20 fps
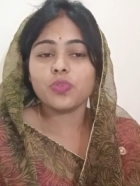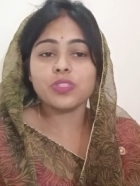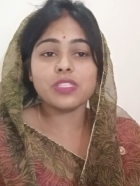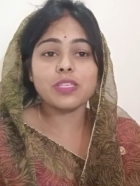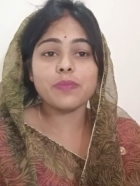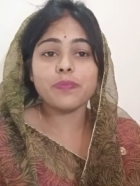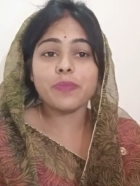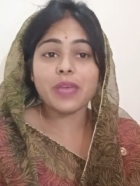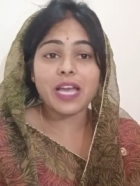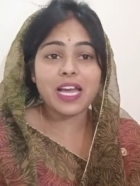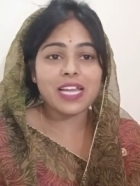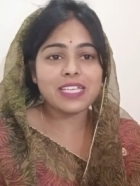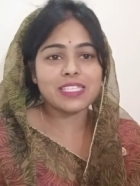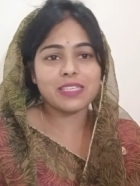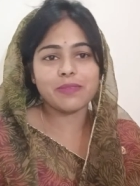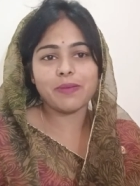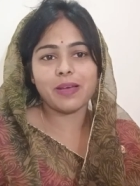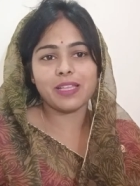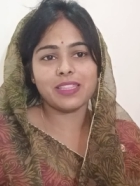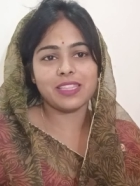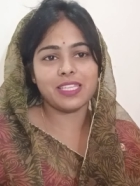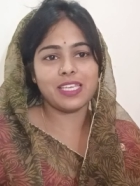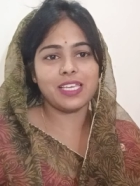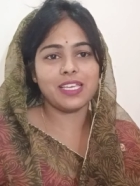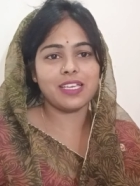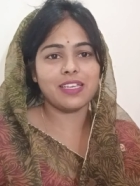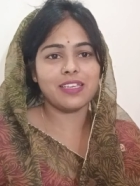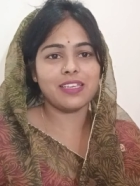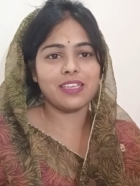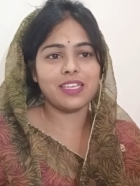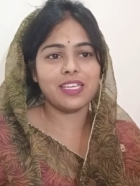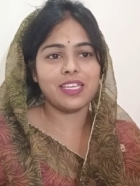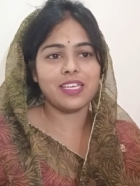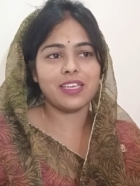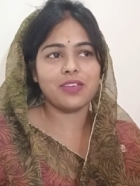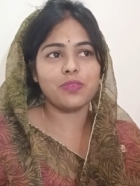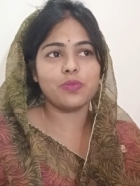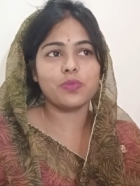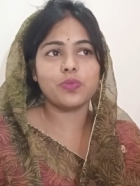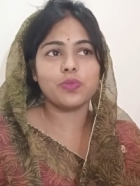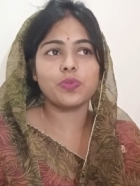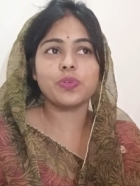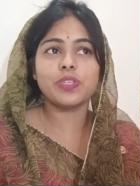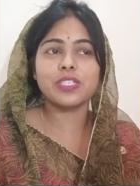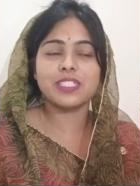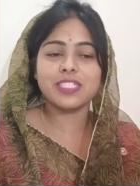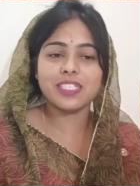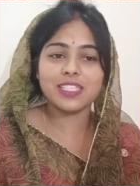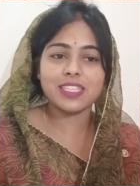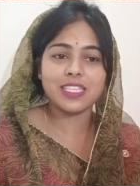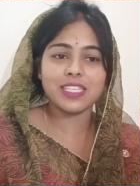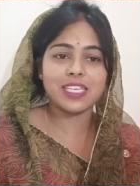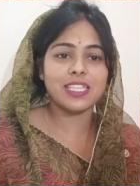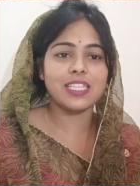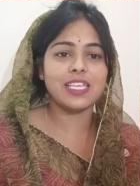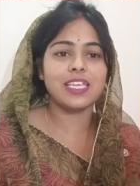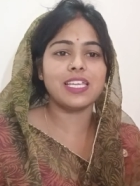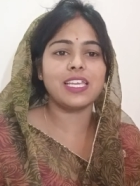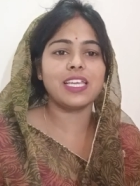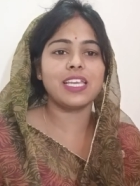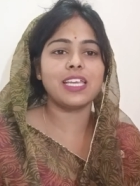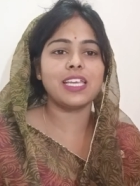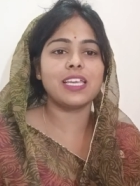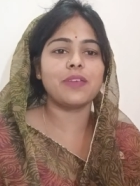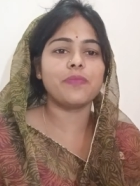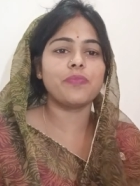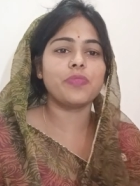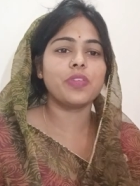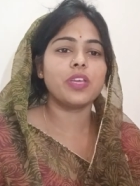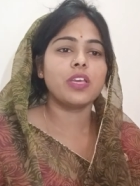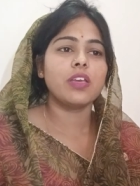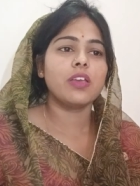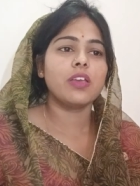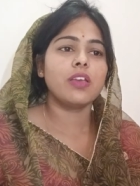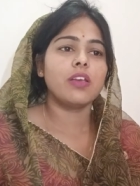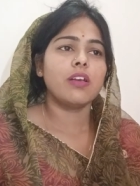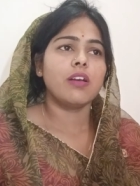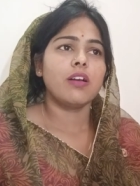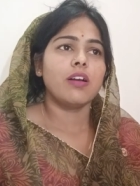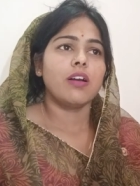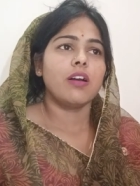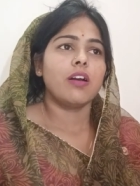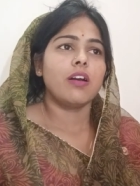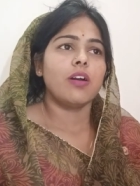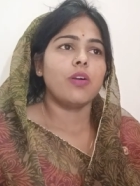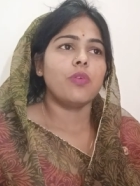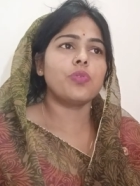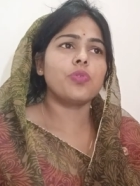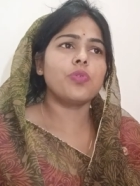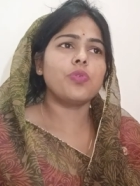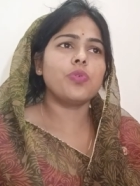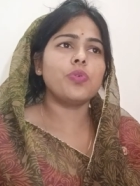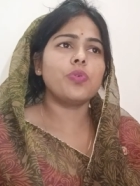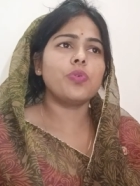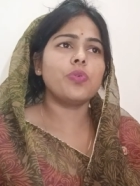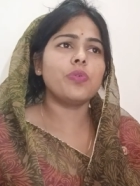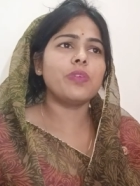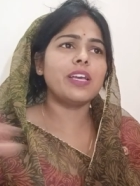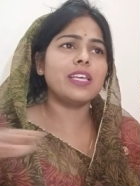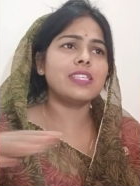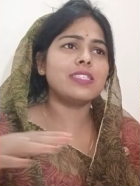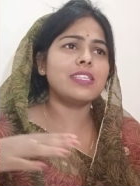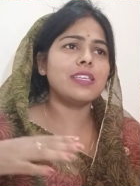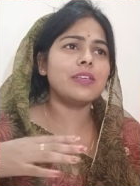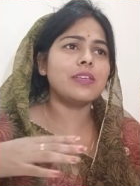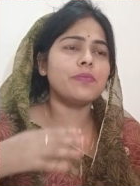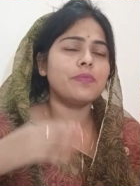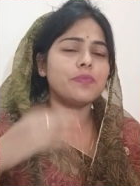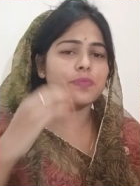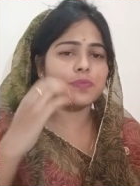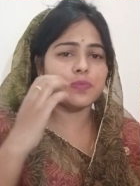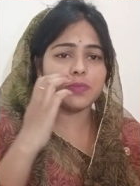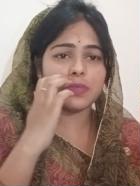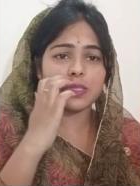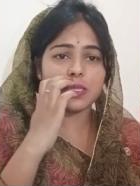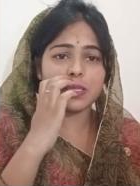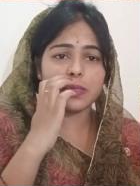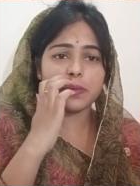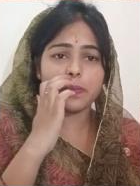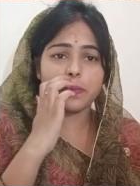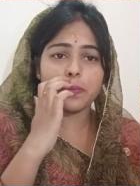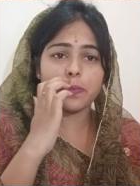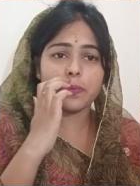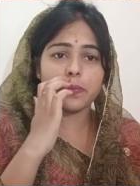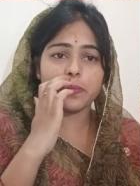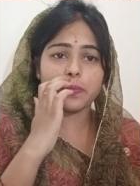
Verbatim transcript: उनसे प्यार से बात नहीं कर रही हैं उनको इज्जत नहीं दे रही हैं उनको ऐसे मतलब